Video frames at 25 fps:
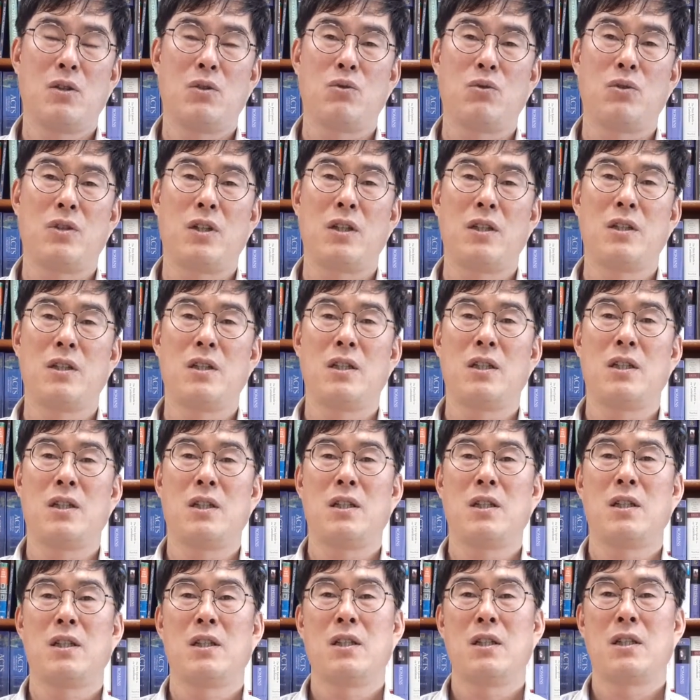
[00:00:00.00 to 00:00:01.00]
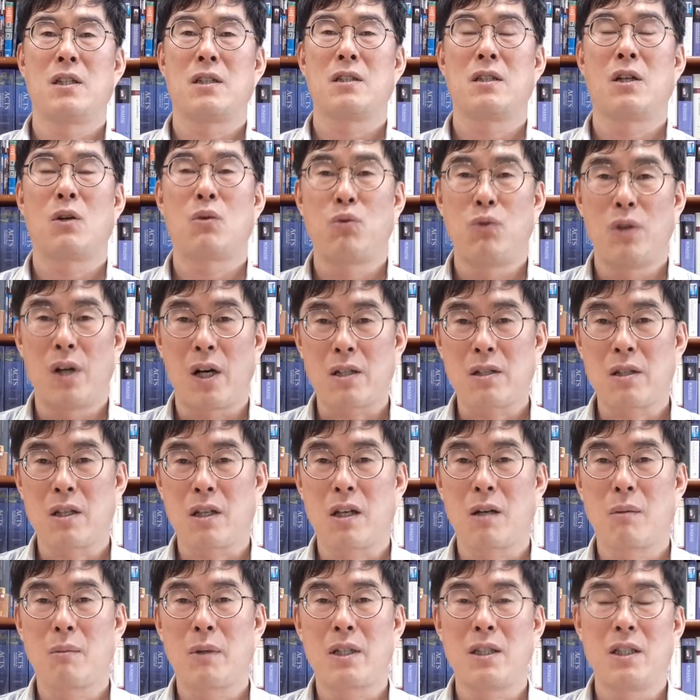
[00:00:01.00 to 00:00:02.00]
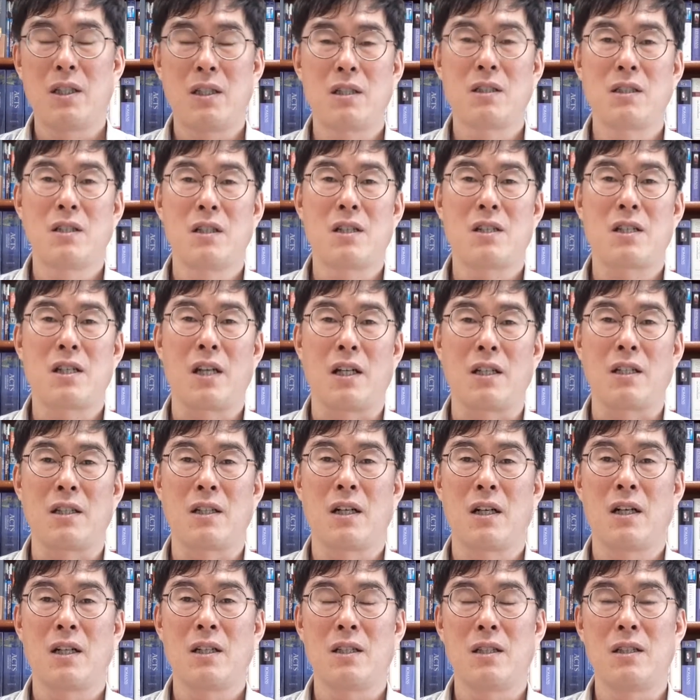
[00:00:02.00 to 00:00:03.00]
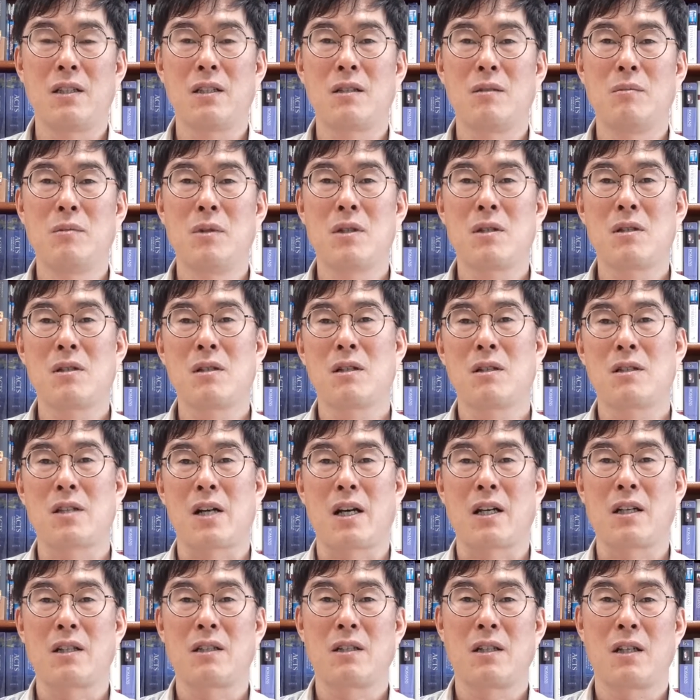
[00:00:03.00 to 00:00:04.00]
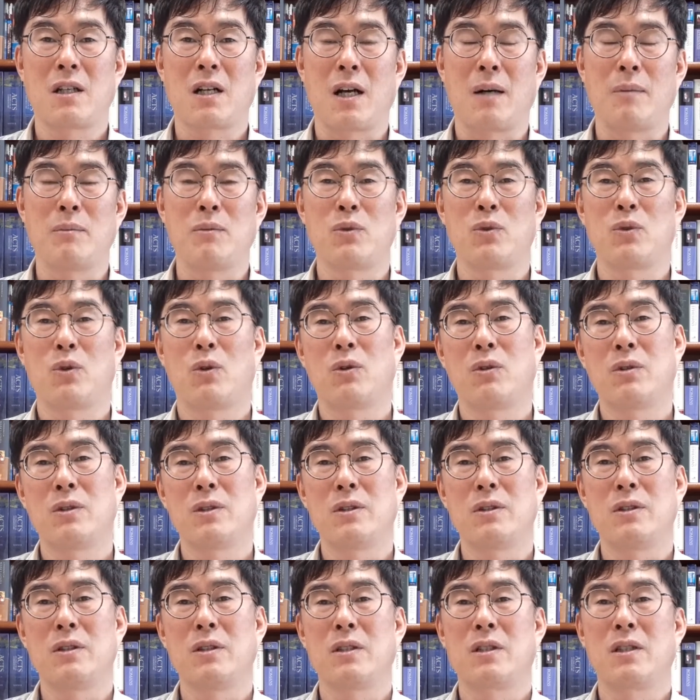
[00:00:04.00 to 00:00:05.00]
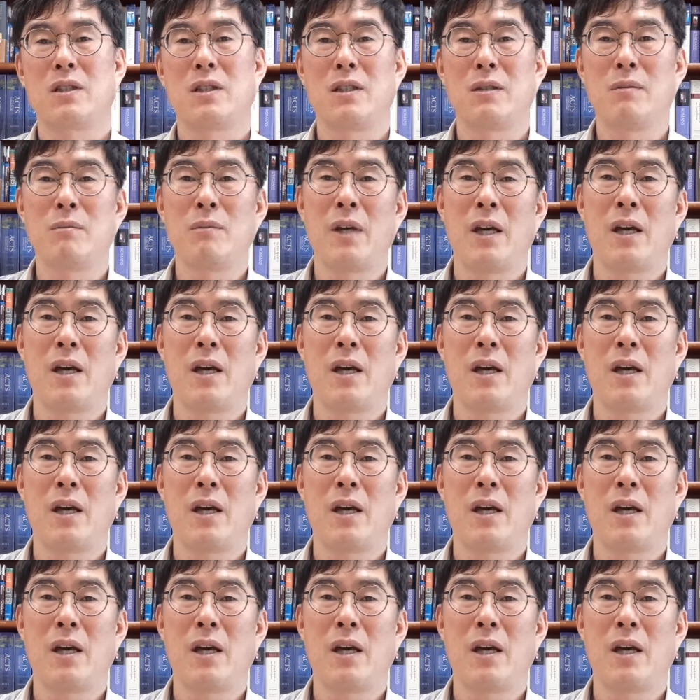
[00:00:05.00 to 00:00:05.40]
유대인들이 그냥 구약 성경만 읽은 것이 아니라 읽으면서 자기들의 감동, 느낌,